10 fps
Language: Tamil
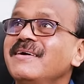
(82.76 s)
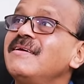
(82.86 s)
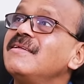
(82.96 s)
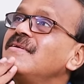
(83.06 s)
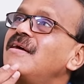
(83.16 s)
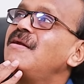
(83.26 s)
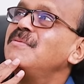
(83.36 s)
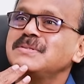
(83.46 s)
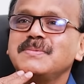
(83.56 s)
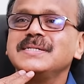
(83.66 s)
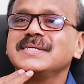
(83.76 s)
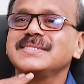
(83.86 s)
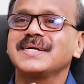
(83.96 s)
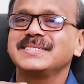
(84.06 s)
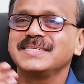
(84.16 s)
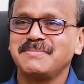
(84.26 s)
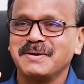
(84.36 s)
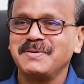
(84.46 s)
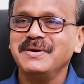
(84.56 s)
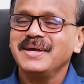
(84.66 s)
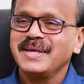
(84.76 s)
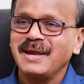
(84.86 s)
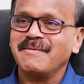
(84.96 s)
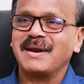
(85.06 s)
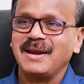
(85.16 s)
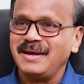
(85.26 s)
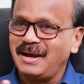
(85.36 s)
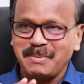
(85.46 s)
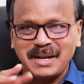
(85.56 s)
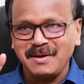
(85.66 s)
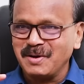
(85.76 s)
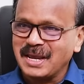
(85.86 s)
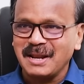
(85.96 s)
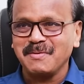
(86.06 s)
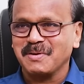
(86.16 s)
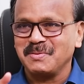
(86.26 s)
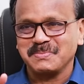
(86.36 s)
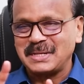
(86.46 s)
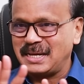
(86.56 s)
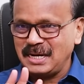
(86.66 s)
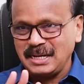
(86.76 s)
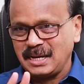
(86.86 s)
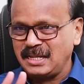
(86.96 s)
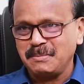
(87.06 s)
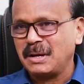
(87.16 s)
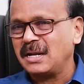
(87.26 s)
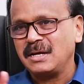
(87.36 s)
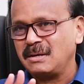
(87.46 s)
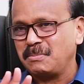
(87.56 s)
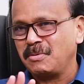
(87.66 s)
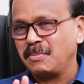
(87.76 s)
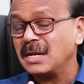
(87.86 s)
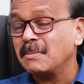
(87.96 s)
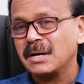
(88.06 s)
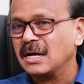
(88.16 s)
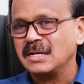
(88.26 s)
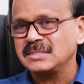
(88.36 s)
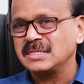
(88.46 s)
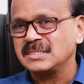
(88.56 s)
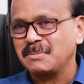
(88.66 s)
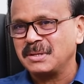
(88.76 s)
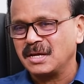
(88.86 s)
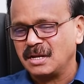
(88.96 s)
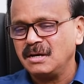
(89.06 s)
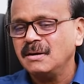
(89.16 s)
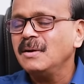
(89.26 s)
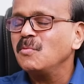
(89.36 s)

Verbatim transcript: இன்னும் நாலு மாதம் முன்னாடி சென்சர் ஆயிடுச்சு இந்த படம் ஏன் வரல அப்படின்லாம் கேள்வி வரும் அதனால் அந்த மாதிரிலாம் இப்போ பெரிய படங்கள்லாம் சென்சர் பார்த்தீங்கன்னா